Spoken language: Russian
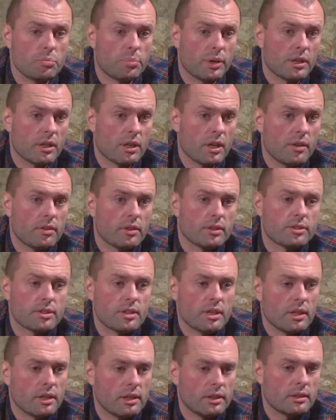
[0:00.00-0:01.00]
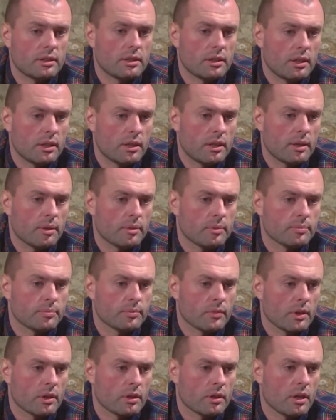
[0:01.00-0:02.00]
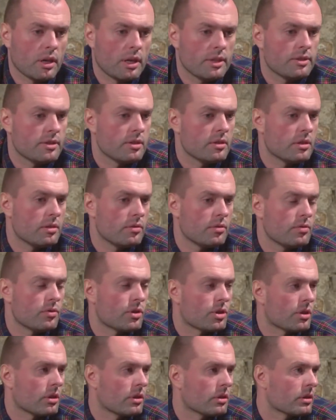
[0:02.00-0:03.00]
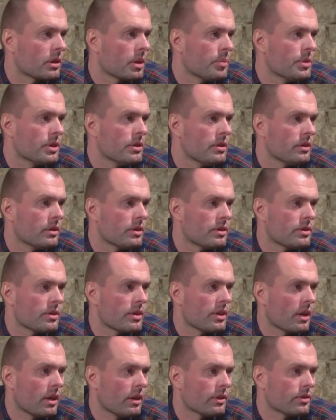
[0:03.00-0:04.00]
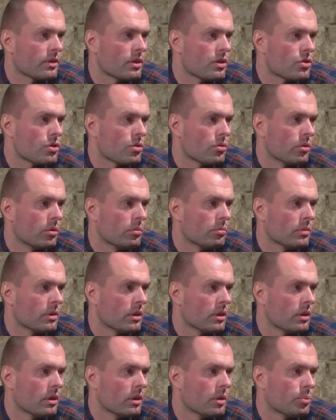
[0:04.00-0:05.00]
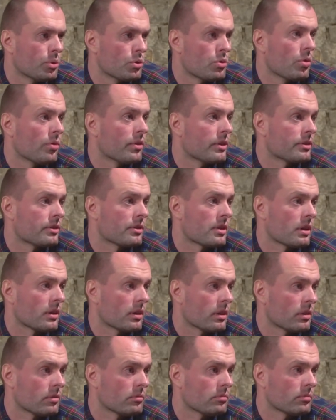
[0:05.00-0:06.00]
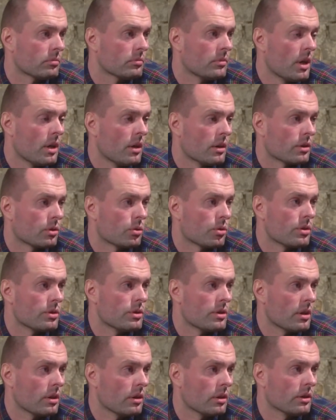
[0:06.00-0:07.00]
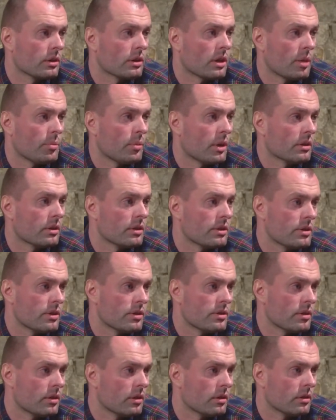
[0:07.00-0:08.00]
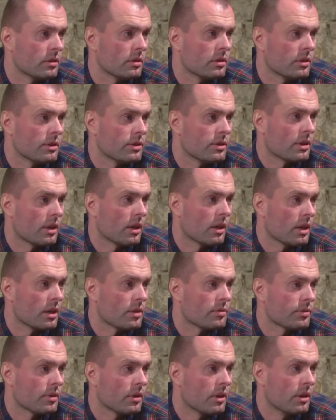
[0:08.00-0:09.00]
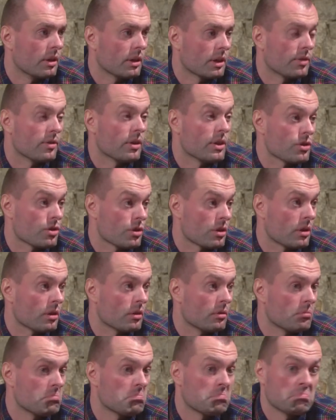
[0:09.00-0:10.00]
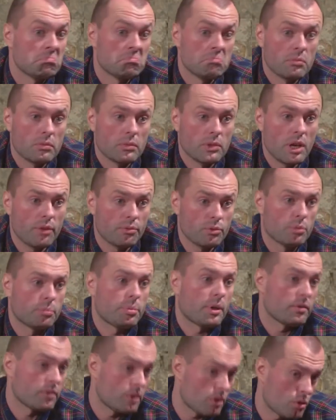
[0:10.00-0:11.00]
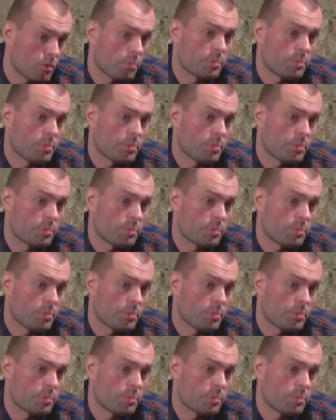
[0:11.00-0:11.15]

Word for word: понравился, это на ICTV вышел комедийный сериал с кичком э, «Путевая страна», который делает команда «Дизель» э, Николаев, КВНщики. Ну, я в нем, правда, еще